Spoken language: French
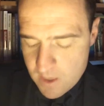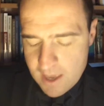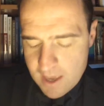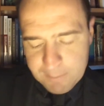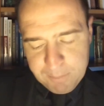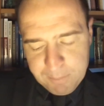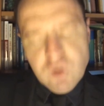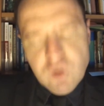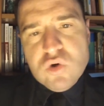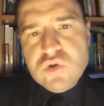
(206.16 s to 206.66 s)

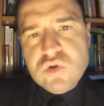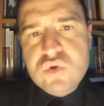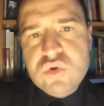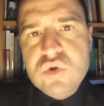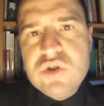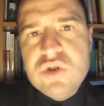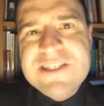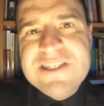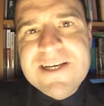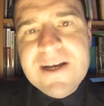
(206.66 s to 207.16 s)
Et pendant que
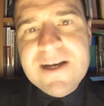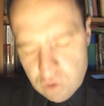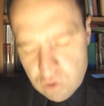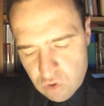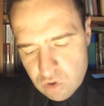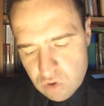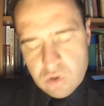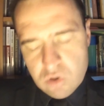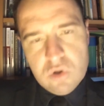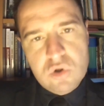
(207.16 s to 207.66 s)
tu tiens
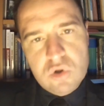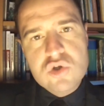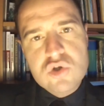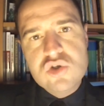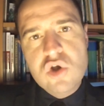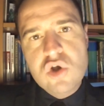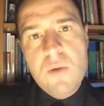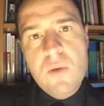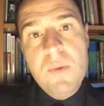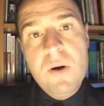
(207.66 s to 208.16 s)
le, le
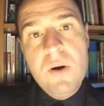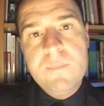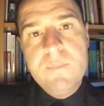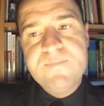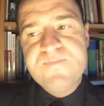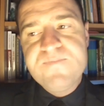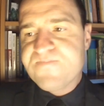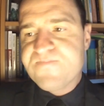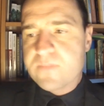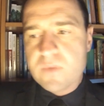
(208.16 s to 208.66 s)
zob,
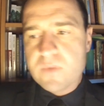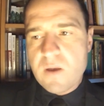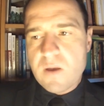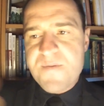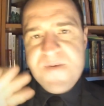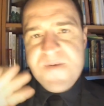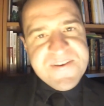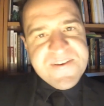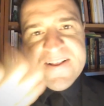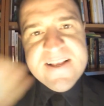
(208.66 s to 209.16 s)

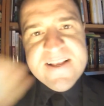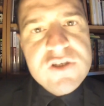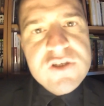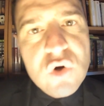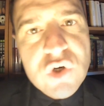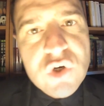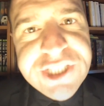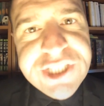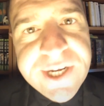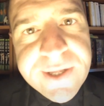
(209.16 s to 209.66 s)
ils
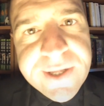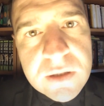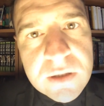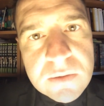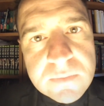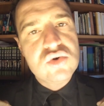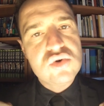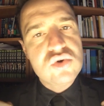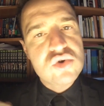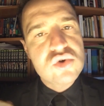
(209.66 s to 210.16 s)
enchaînent,
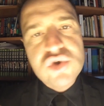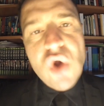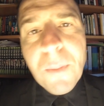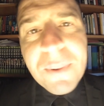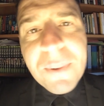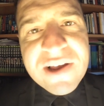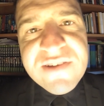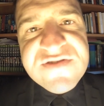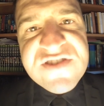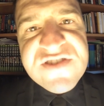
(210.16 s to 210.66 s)
sans
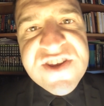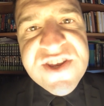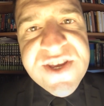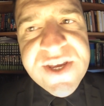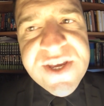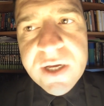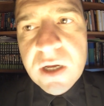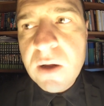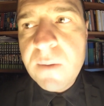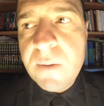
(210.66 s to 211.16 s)

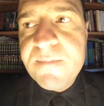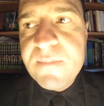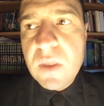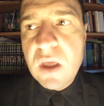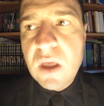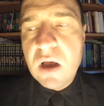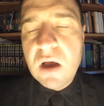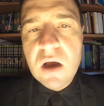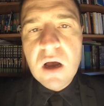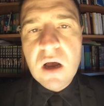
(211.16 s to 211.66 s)
prévenir,
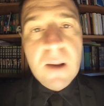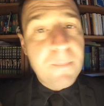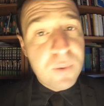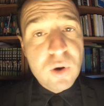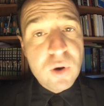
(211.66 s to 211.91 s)
un